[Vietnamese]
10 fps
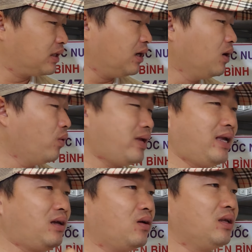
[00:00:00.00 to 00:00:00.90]
cứ nuôi
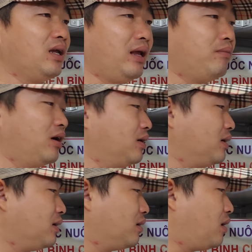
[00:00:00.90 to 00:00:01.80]
vậy thôi chứ anh em
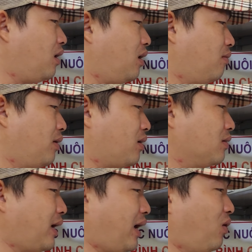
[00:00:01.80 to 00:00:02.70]
đừng có mà
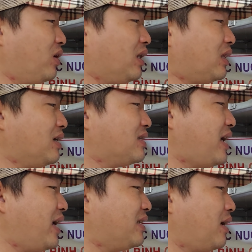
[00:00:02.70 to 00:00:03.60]
con gà nồi chích tới
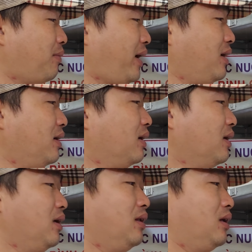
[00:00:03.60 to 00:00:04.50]
c c mấy
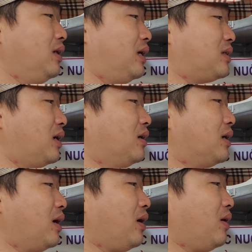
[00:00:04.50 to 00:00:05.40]
thì thật sự
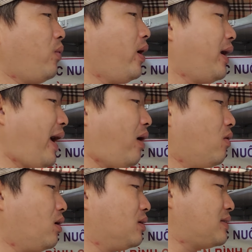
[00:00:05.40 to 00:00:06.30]
cái cái khuyến
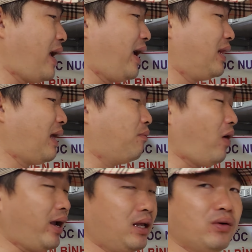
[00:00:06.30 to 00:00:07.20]
cáo nó xài tầm
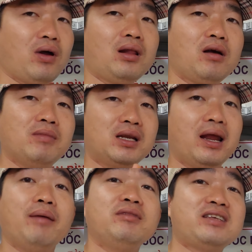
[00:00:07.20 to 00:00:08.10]
khoảng nhiêu đó thôi mình
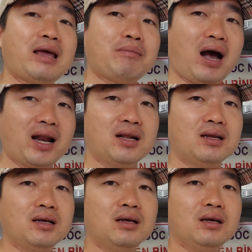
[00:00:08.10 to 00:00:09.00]
em xài bền
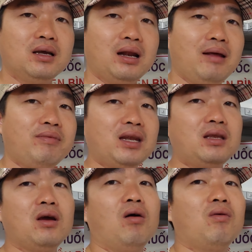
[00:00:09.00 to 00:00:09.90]
nên chích
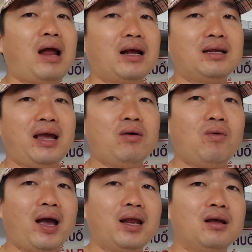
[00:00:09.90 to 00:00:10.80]
vô lần vậy
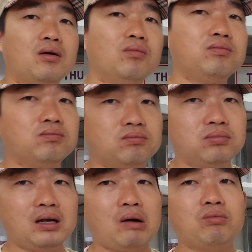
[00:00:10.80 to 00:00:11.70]
quá nó
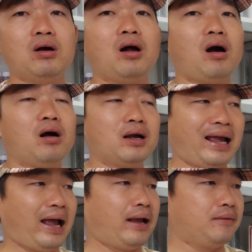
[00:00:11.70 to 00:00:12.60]
cũng không có ngon
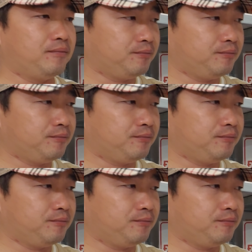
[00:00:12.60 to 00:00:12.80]
gà